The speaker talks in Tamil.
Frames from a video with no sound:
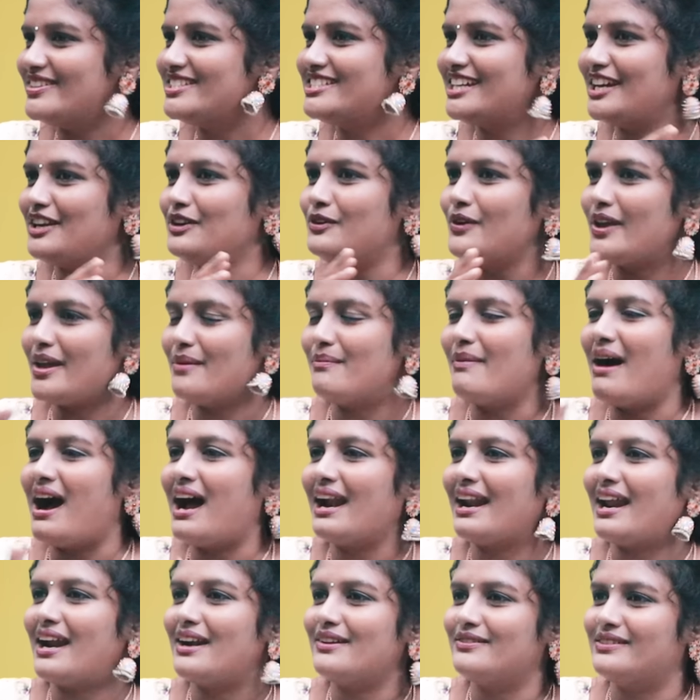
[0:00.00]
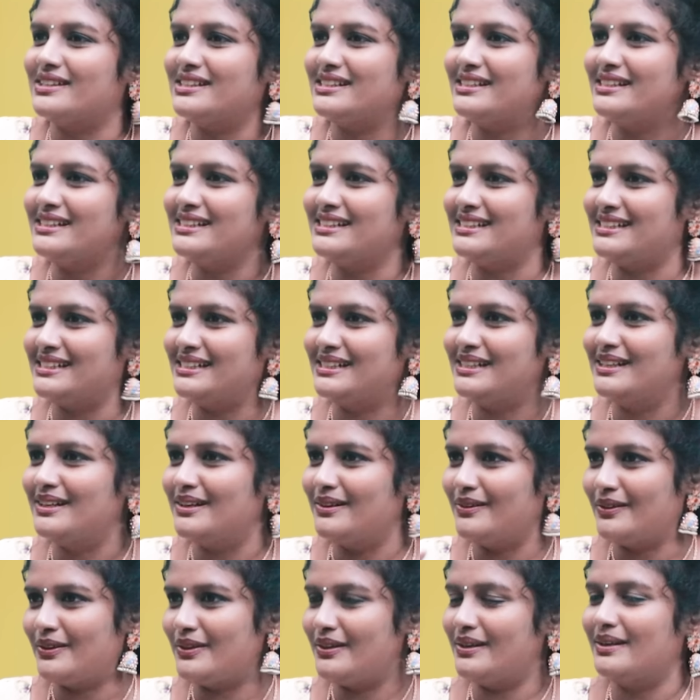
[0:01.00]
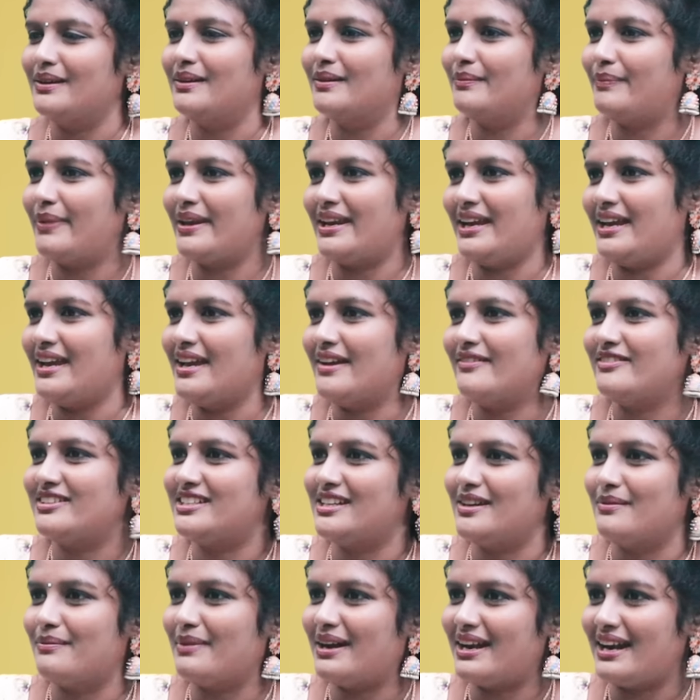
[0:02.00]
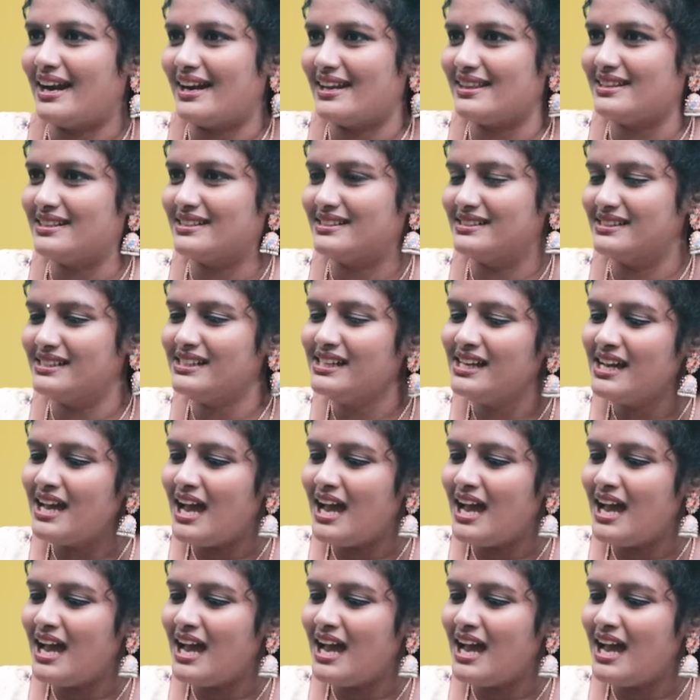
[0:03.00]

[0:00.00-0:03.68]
விஜயனுடைய மாநாடு வந்து ஒரு பெரிய விஷயமா நடந்தது